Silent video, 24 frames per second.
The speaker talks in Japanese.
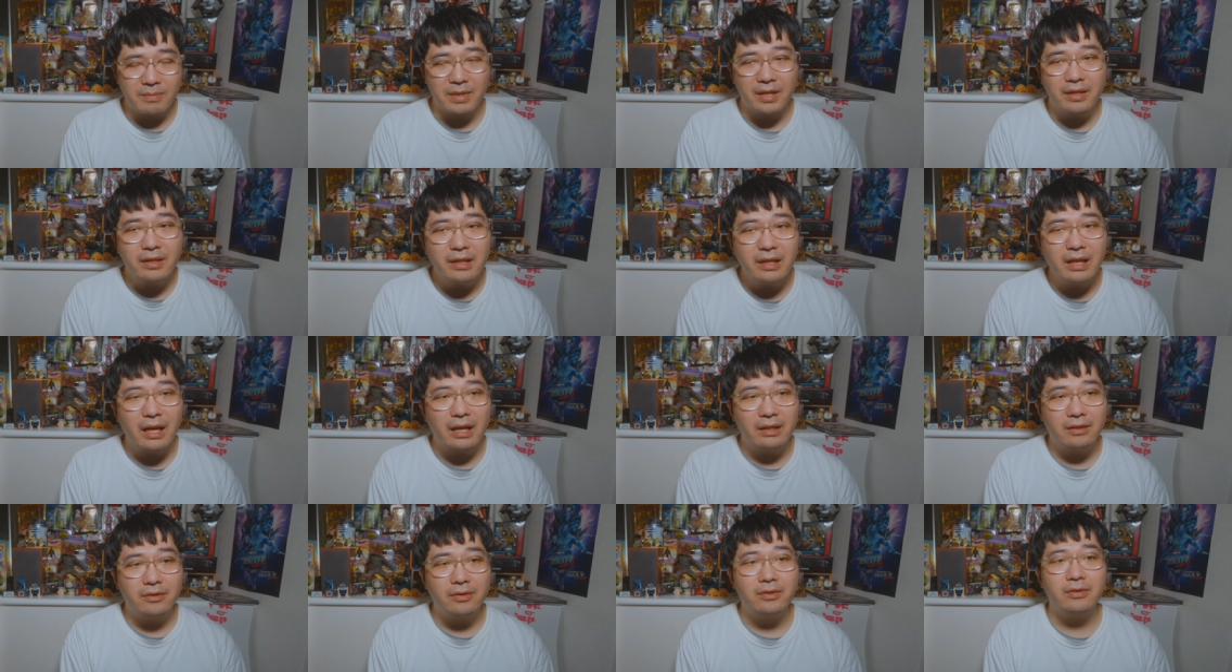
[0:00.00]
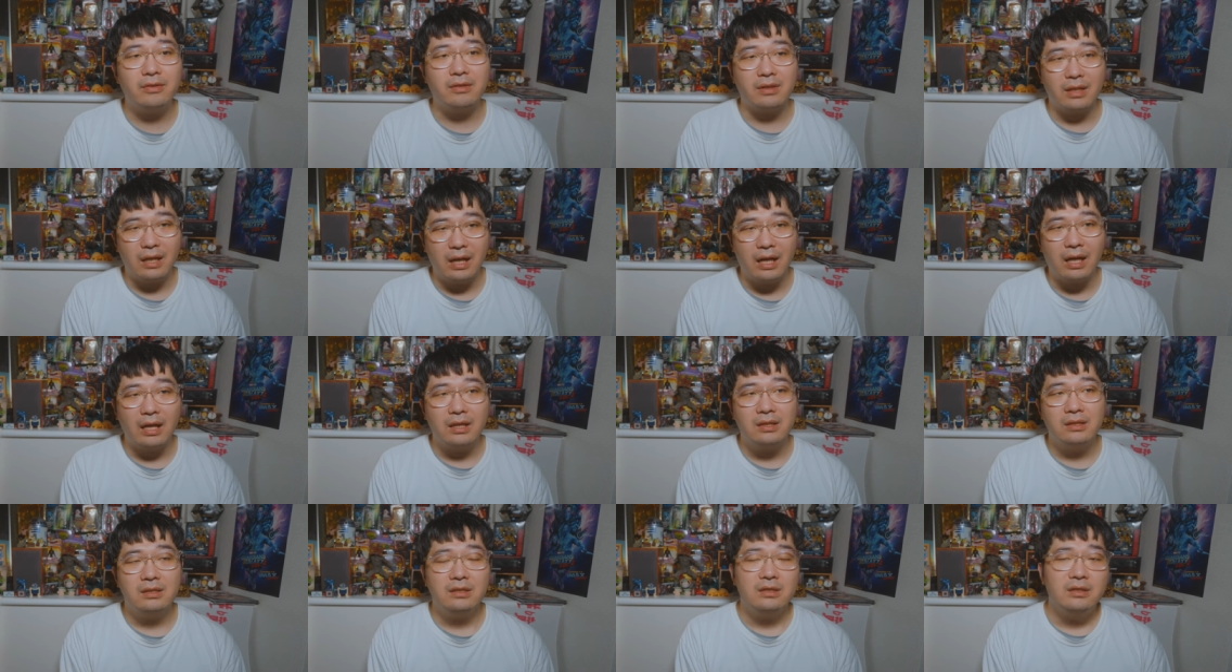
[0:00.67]
メディアという
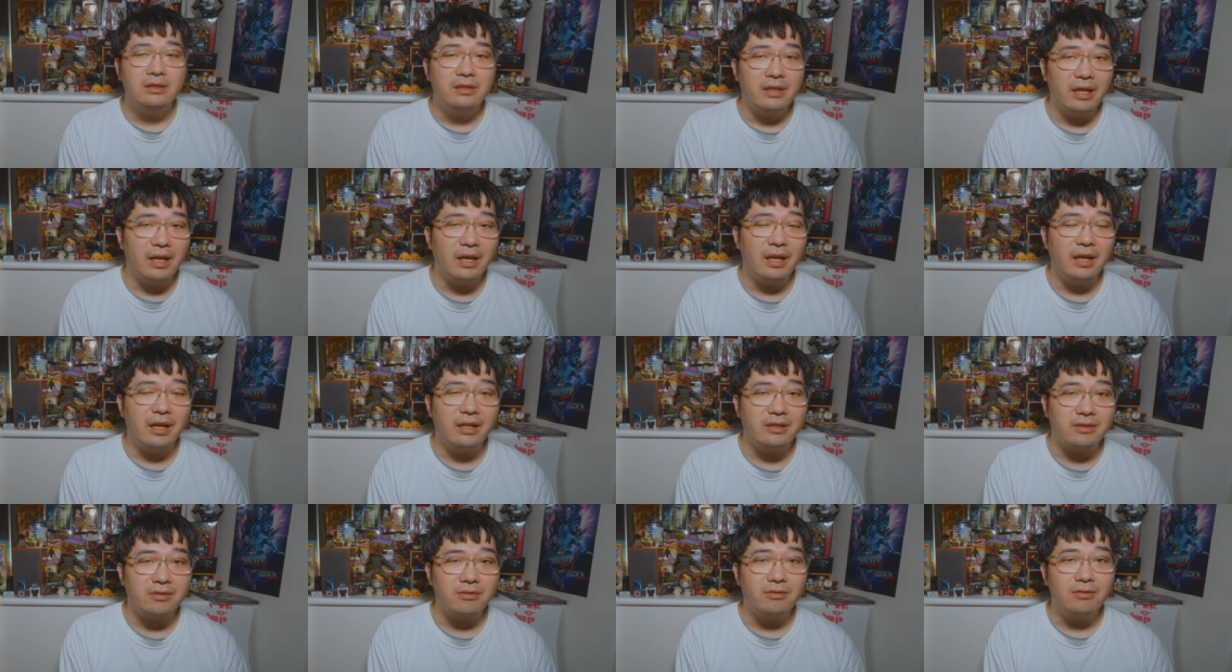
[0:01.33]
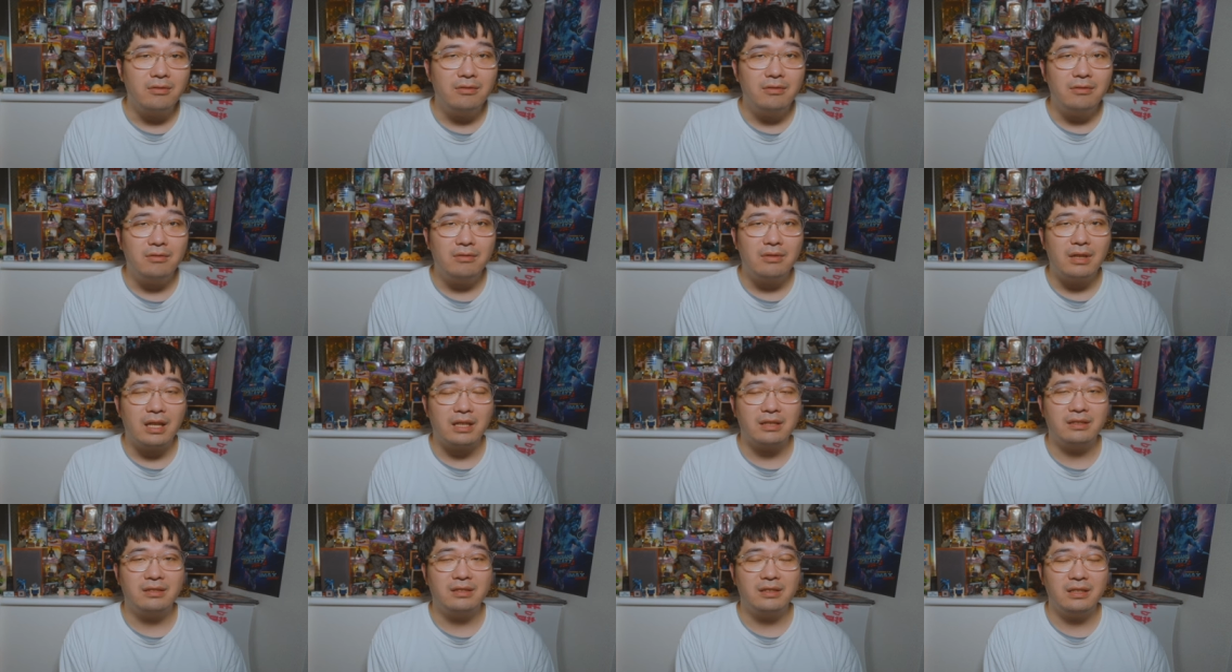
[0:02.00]
か、えー、情報を
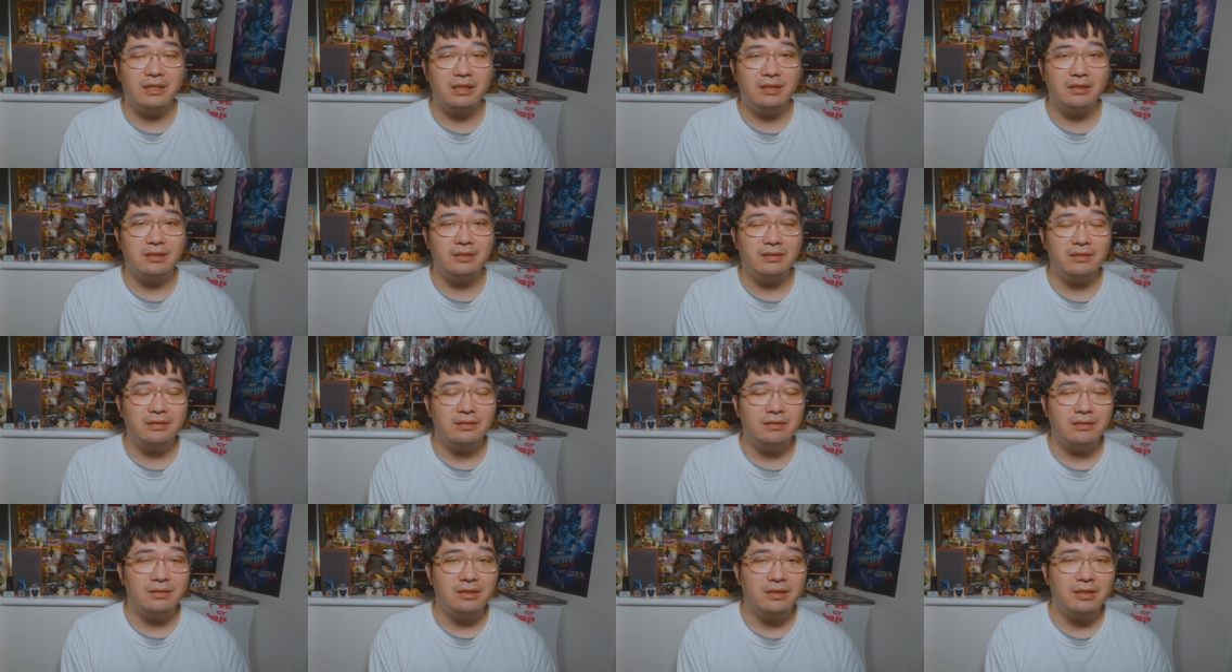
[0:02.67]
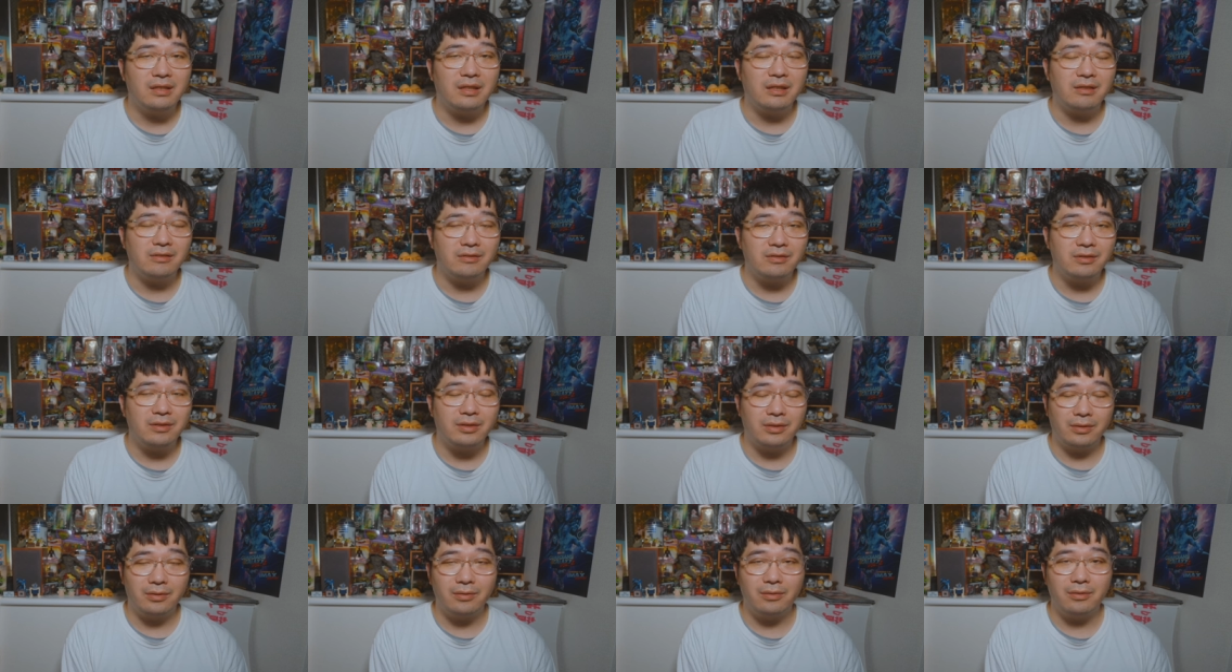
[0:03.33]
発信してる
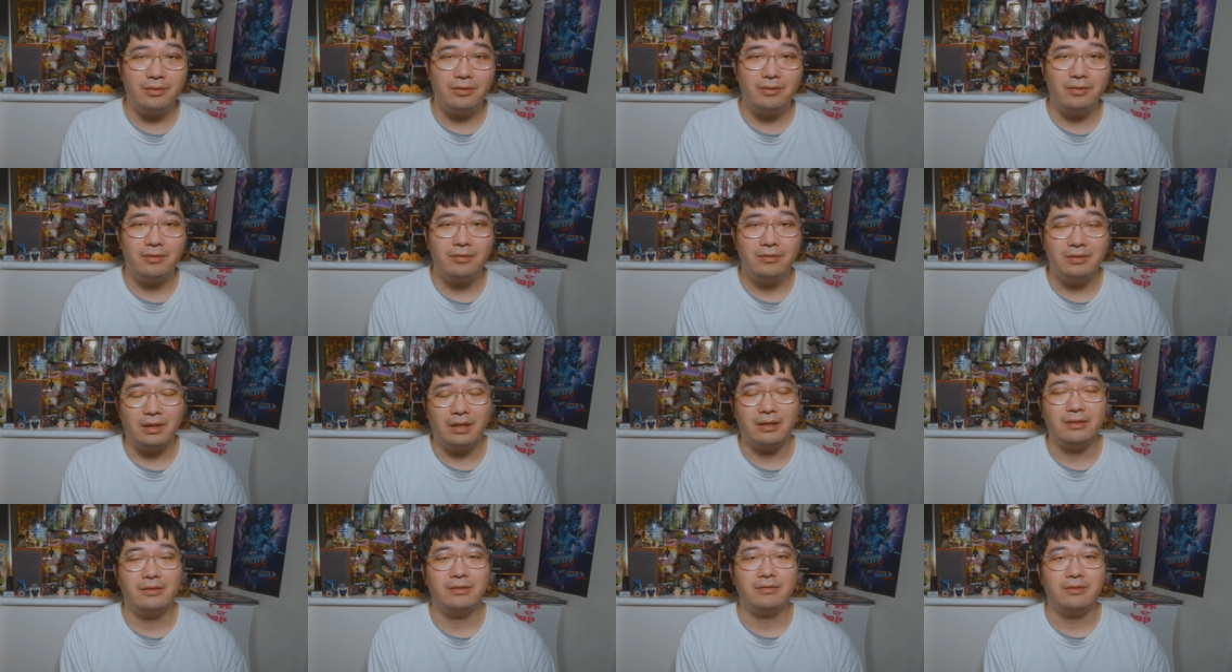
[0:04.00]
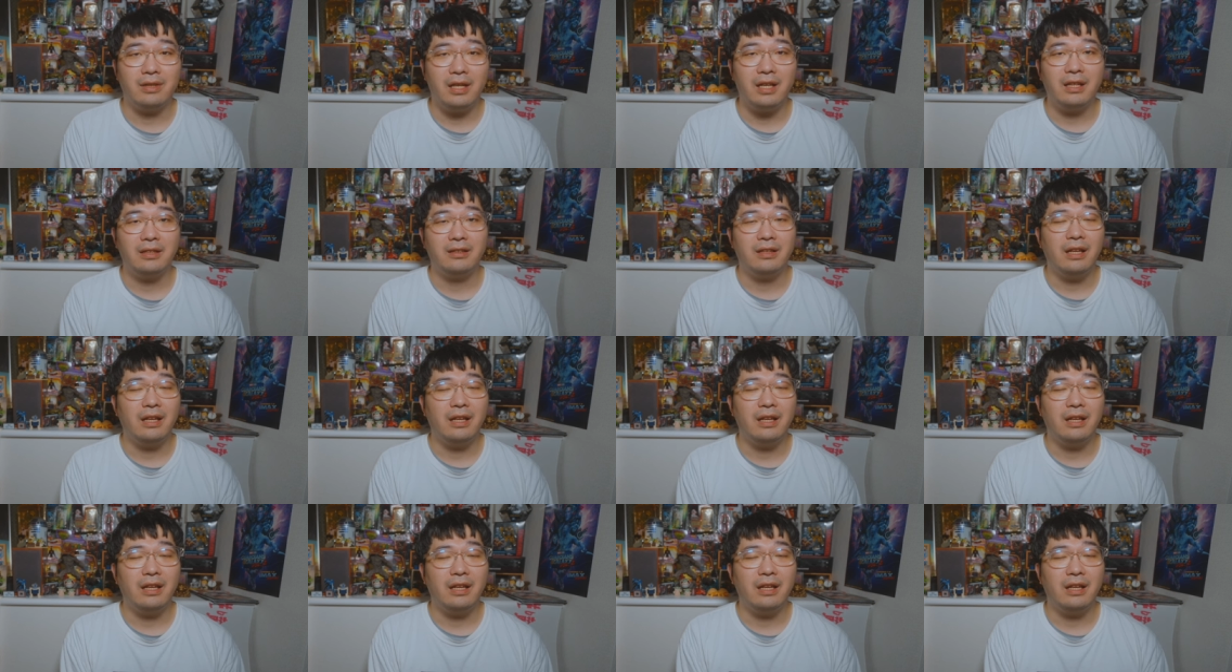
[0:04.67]
人なんですよね。